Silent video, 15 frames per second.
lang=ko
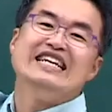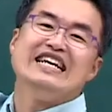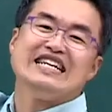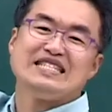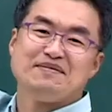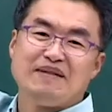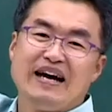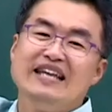
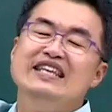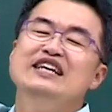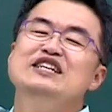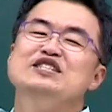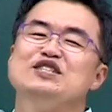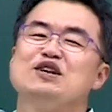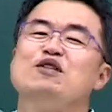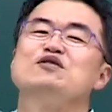하지만
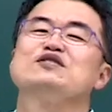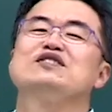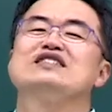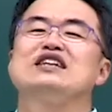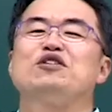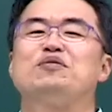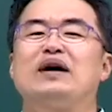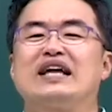
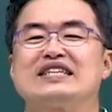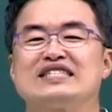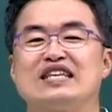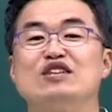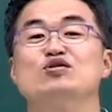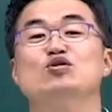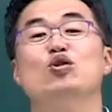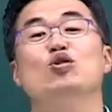정전이라고 받았을
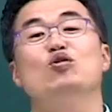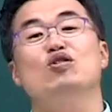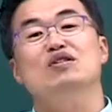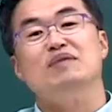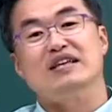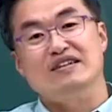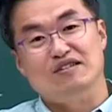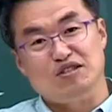때는 소유권을
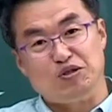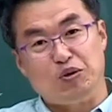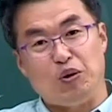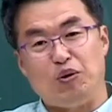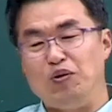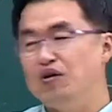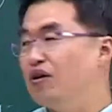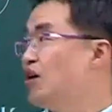받은
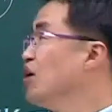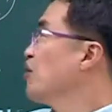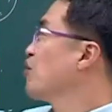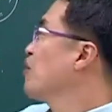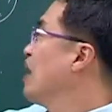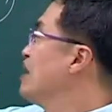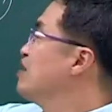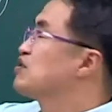것이고
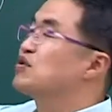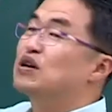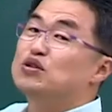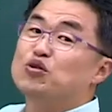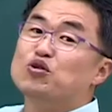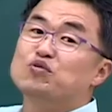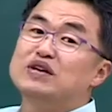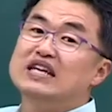관료전과
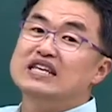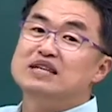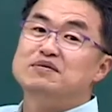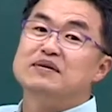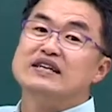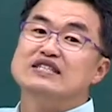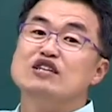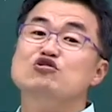노급이라는 이름을
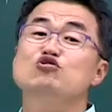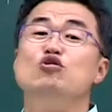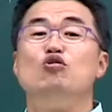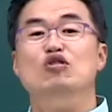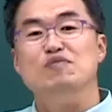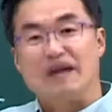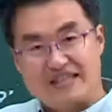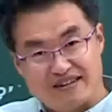받은
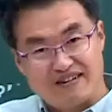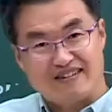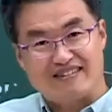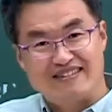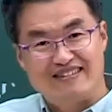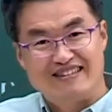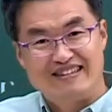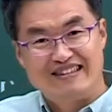수조권을 받은 것.
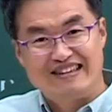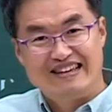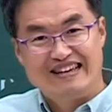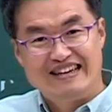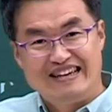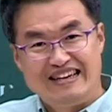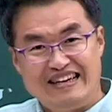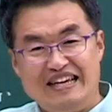
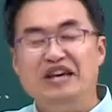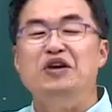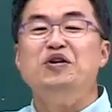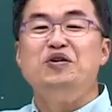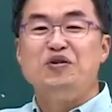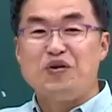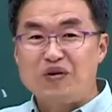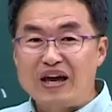
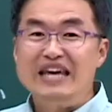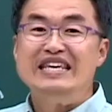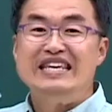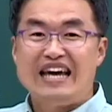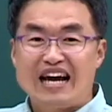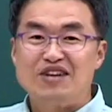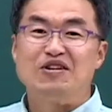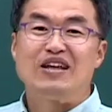요게
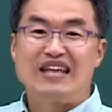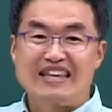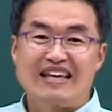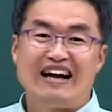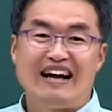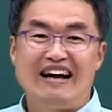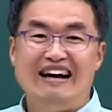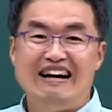이해가 돼야
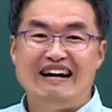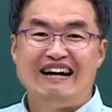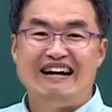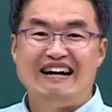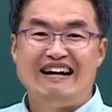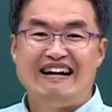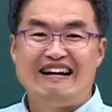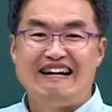된다.
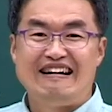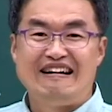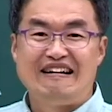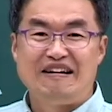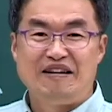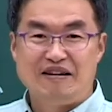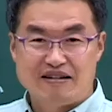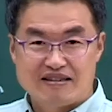
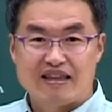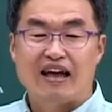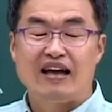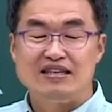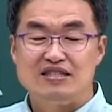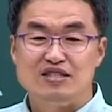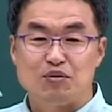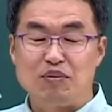
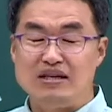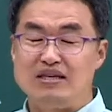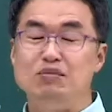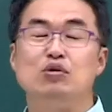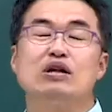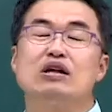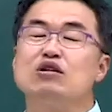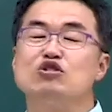내가 정말
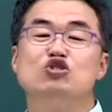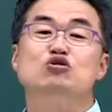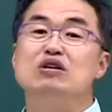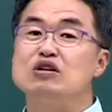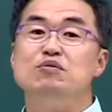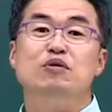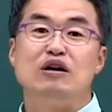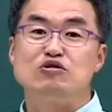이보다 더 쉽게
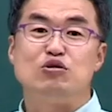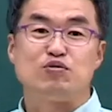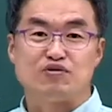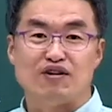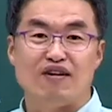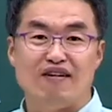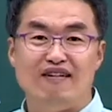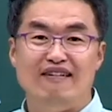설명할 수
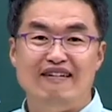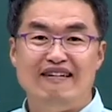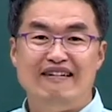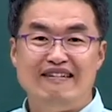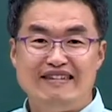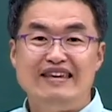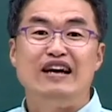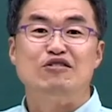없어.
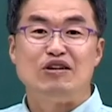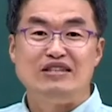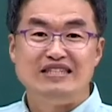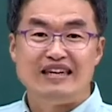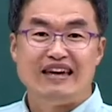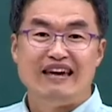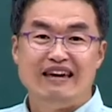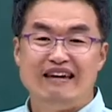이해가
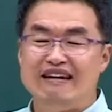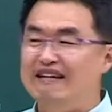됐지?